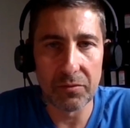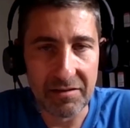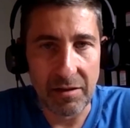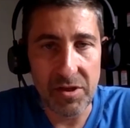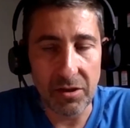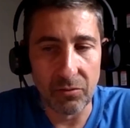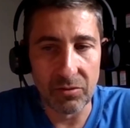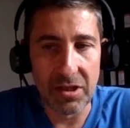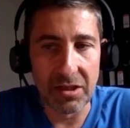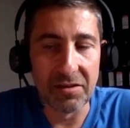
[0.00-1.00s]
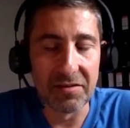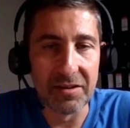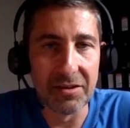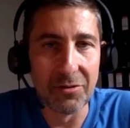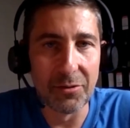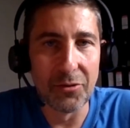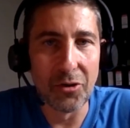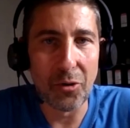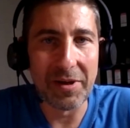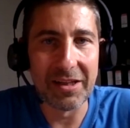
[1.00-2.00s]
Samir donc qui a décidé
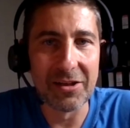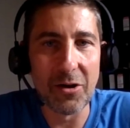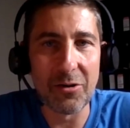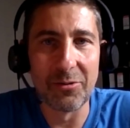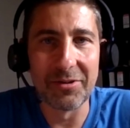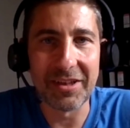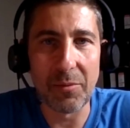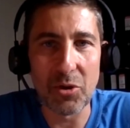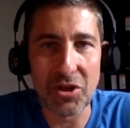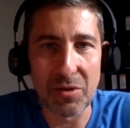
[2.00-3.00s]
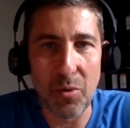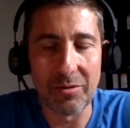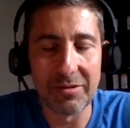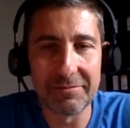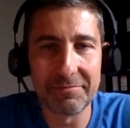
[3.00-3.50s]
de, remettre les gants euh, très prochainement.